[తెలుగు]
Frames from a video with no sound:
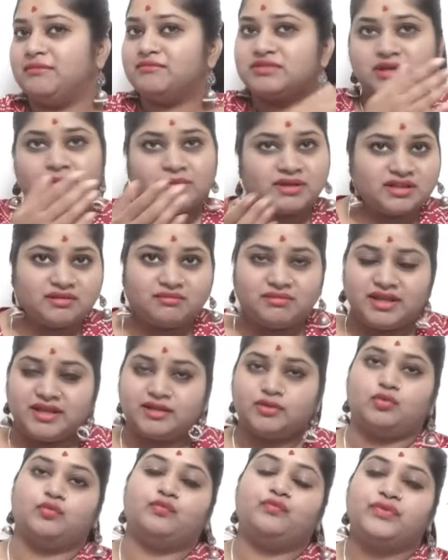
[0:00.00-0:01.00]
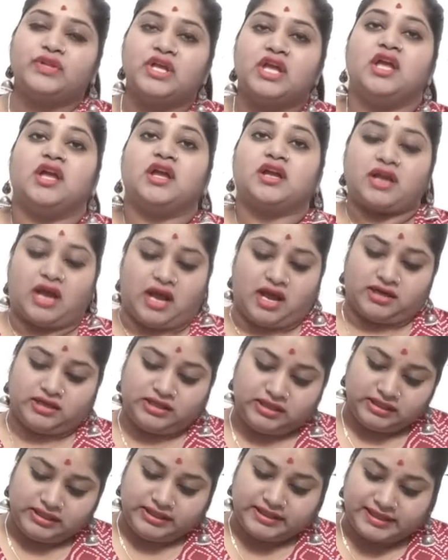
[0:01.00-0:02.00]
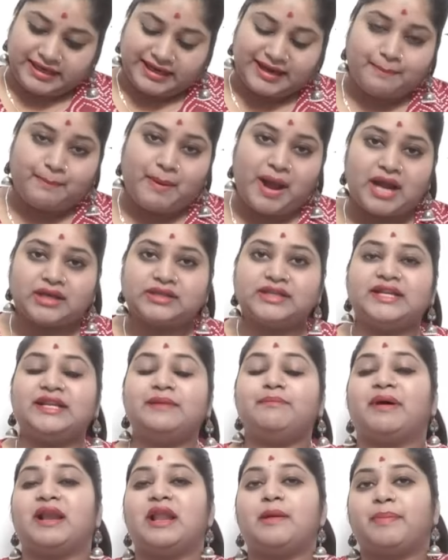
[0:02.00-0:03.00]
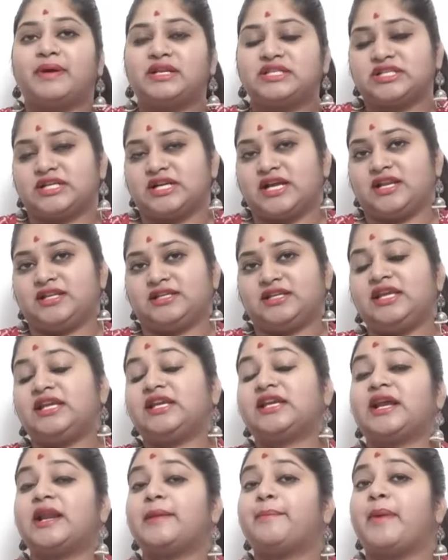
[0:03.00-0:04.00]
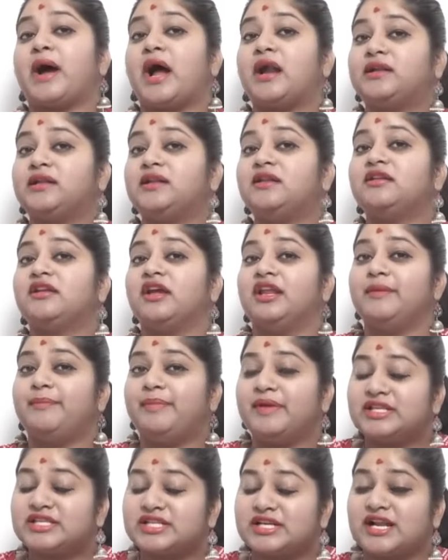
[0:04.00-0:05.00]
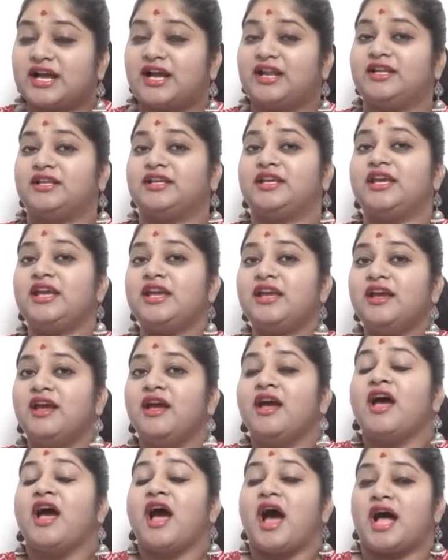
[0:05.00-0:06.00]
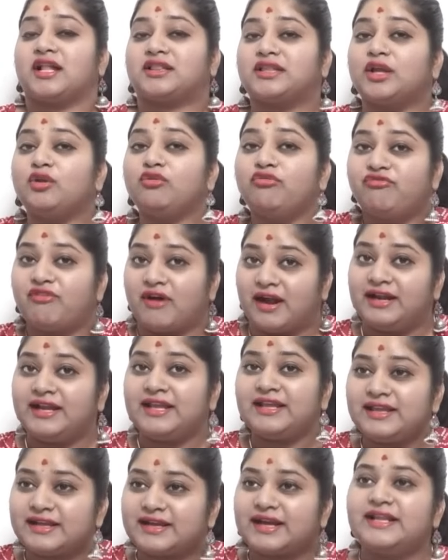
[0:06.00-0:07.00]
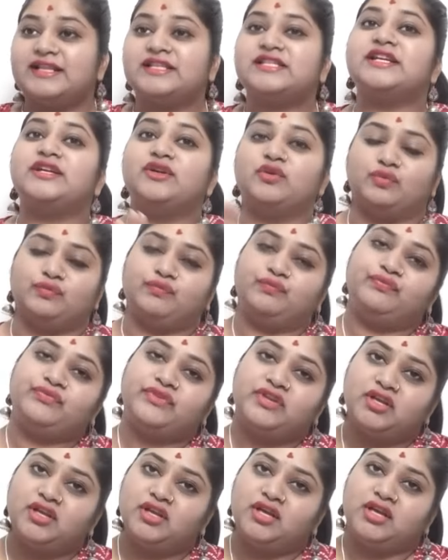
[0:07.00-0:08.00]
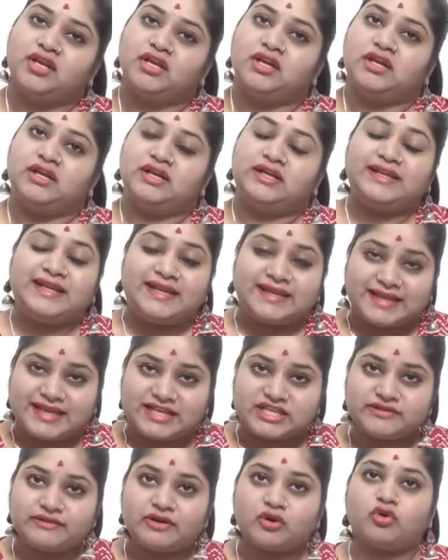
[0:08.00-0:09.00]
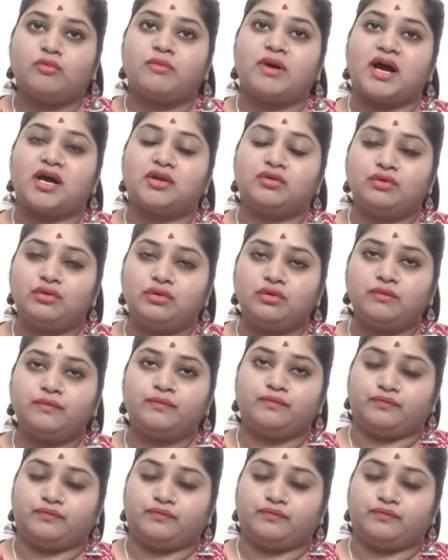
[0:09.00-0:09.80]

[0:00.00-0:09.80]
ఏం సంబంధం లేదు కానీ ఇక్కడ పార్టీని బలపరచడానికి ఇక్కడ పార్టీని గెలిపించడానికి అతను ఫండింగ్ ఇక్కడ ఇచ్చిండు డికే శివకుమారు